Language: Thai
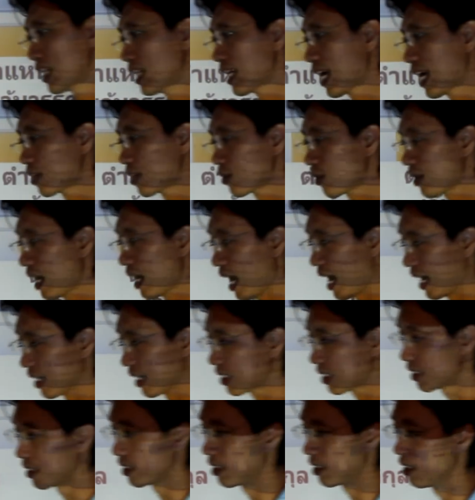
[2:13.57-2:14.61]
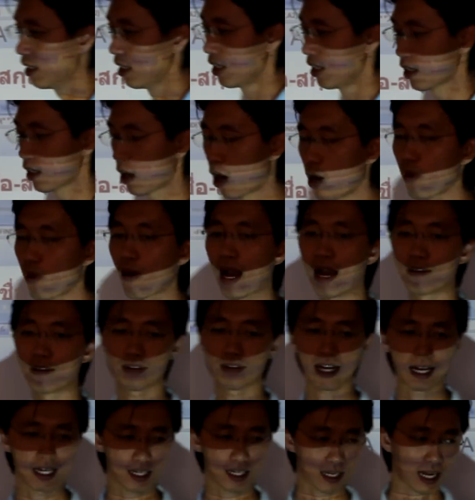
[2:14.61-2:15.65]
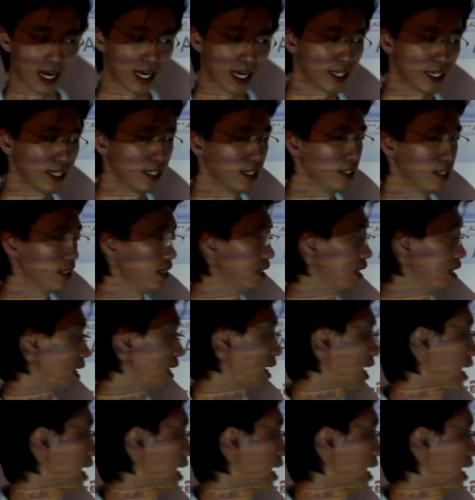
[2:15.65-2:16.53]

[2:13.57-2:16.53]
การค้นหาคือข้อความว่าอะไร นะครับ